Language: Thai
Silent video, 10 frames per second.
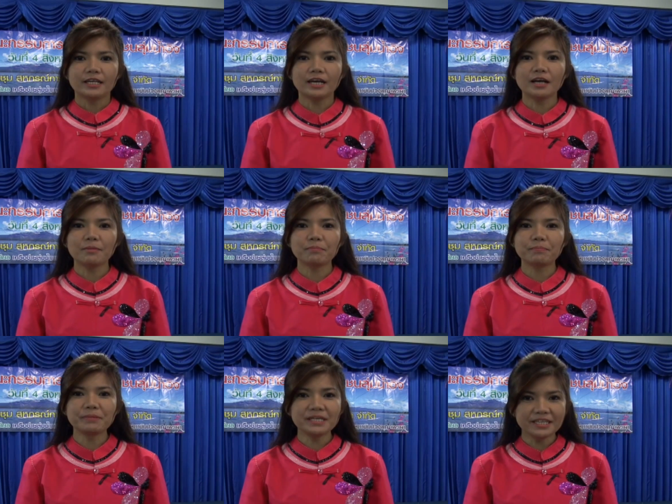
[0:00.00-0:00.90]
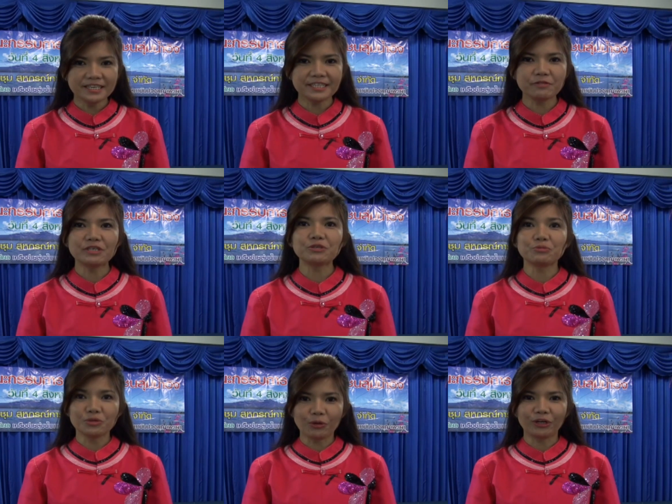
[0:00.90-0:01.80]
ถ้ามีทีวี
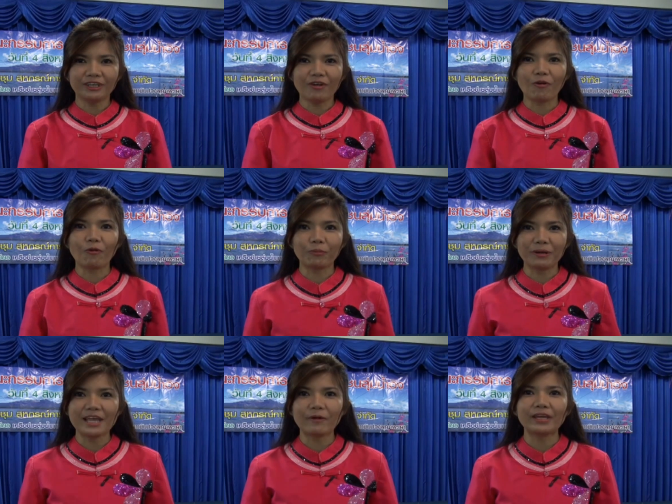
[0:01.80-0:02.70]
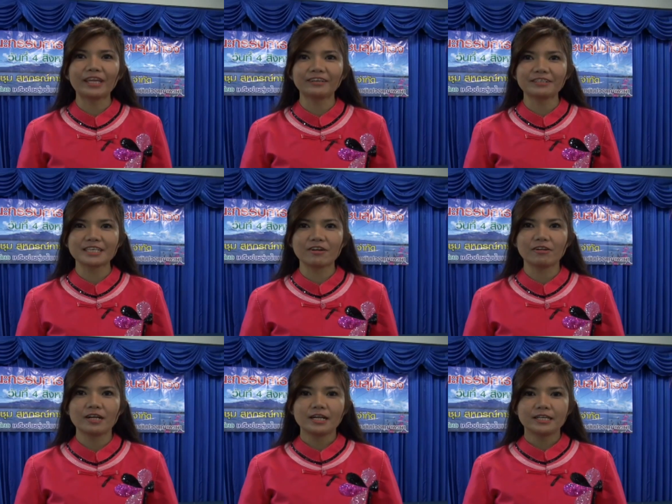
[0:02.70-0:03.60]
ชุมชนของคนพะเยาเองนะเจ้า
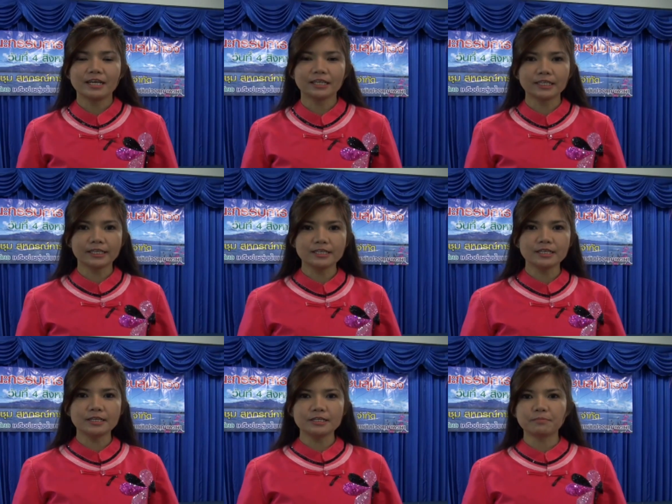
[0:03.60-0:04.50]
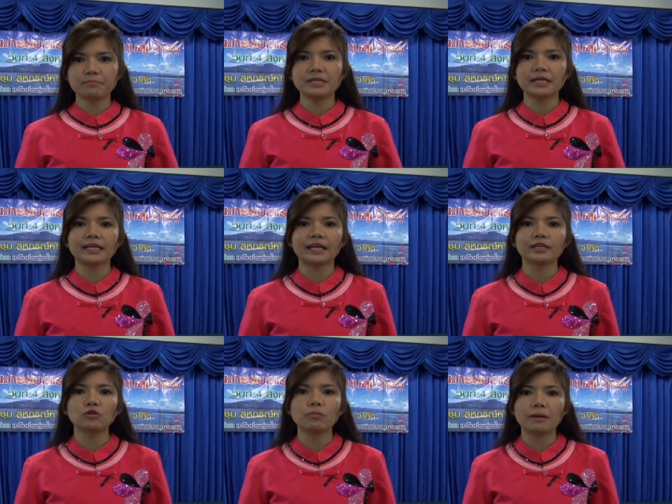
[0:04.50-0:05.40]
อยากให้มีรายการ
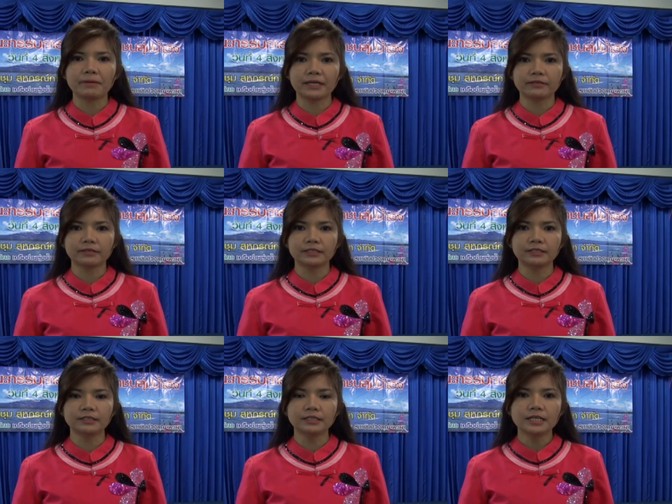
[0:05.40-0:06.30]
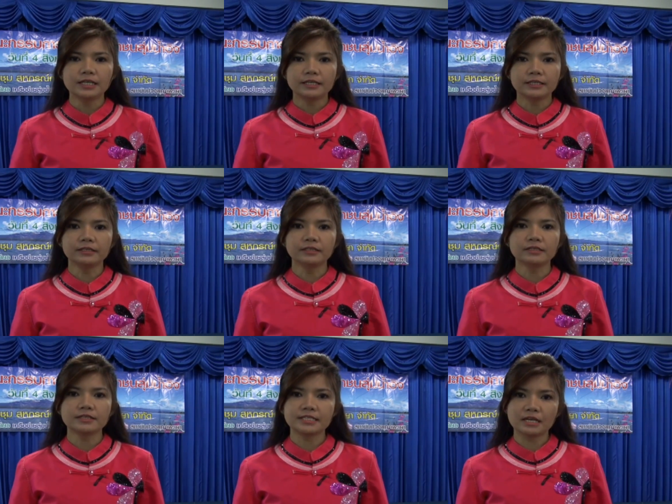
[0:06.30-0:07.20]
ในรูปแบบไหนก็คือหนึ่ง
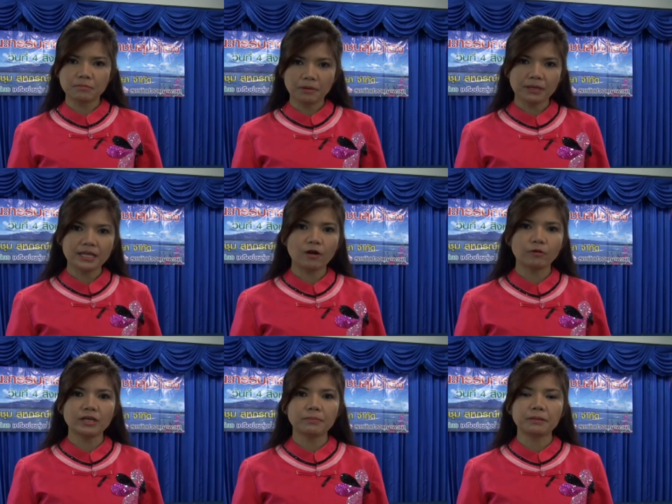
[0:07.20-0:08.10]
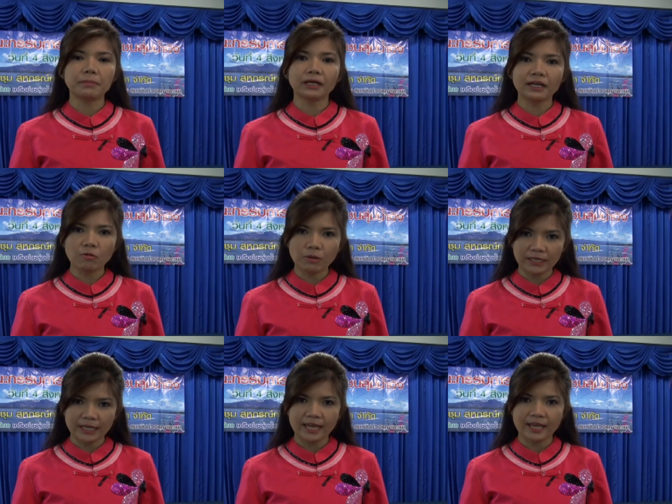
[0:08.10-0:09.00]
หนึ่งจากเมืองพะเยาเนี่ยเป็นเมืองเก่า
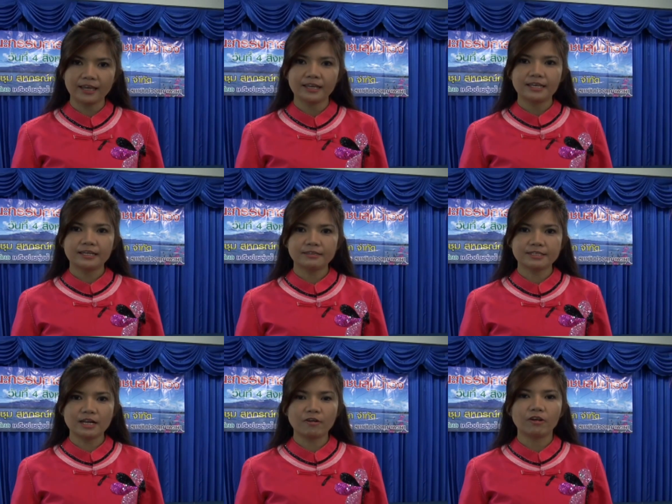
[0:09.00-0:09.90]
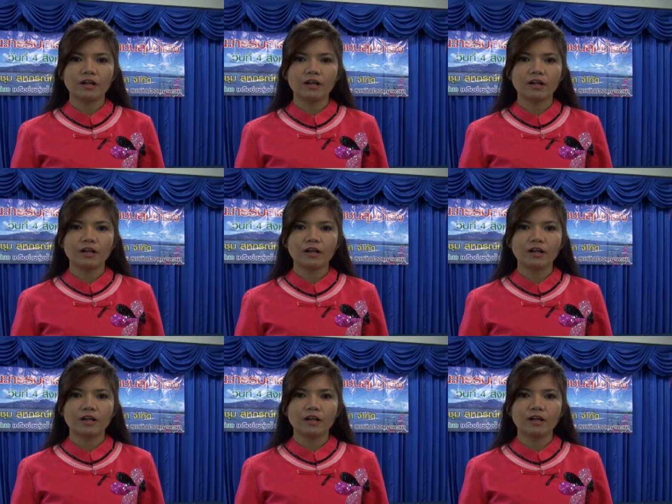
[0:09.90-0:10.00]
เมืองแก่นะเจ้า